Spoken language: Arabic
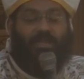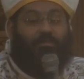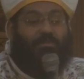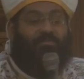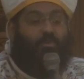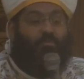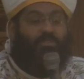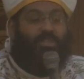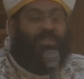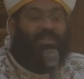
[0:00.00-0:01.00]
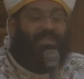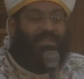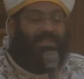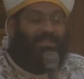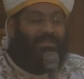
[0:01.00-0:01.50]
ما فهمش
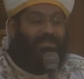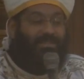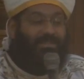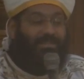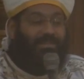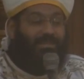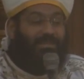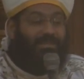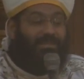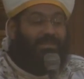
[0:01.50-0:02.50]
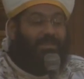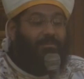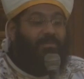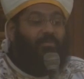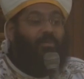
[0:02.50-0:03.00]
الانجيل
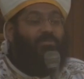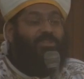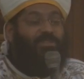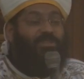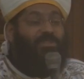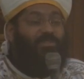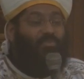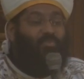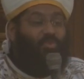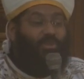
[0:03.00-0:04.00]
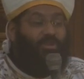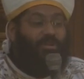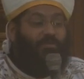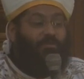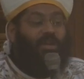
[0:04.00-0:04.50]
ما فهمش سر النور
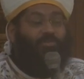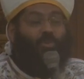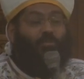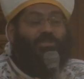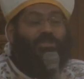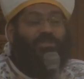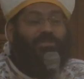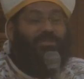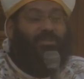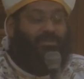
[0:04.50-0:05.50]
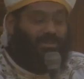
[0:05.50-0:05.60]
ما عندهمش استناره